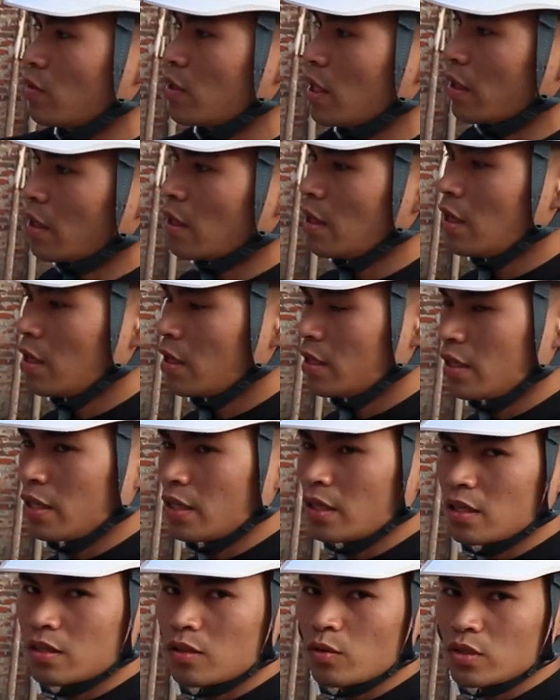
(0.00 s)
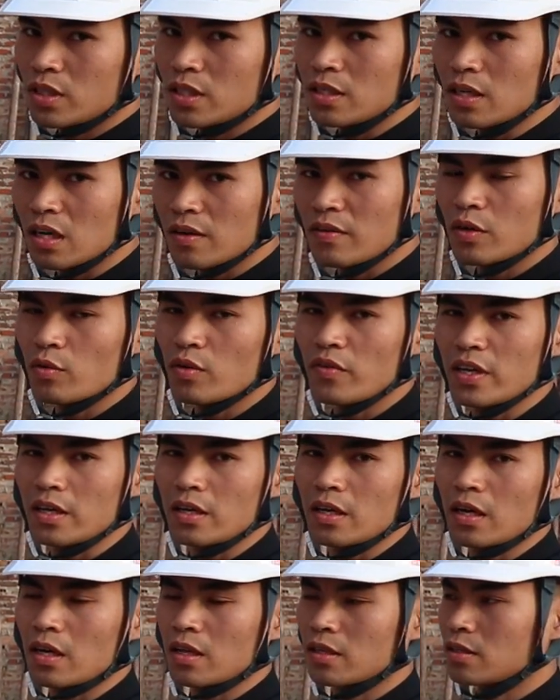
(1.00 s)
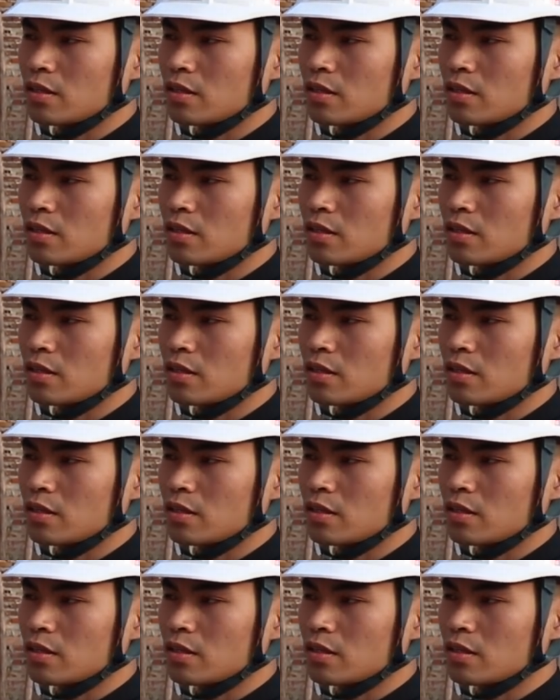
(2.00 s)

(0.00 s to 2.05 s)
trong được. Thì tôi xin hứa với quý vị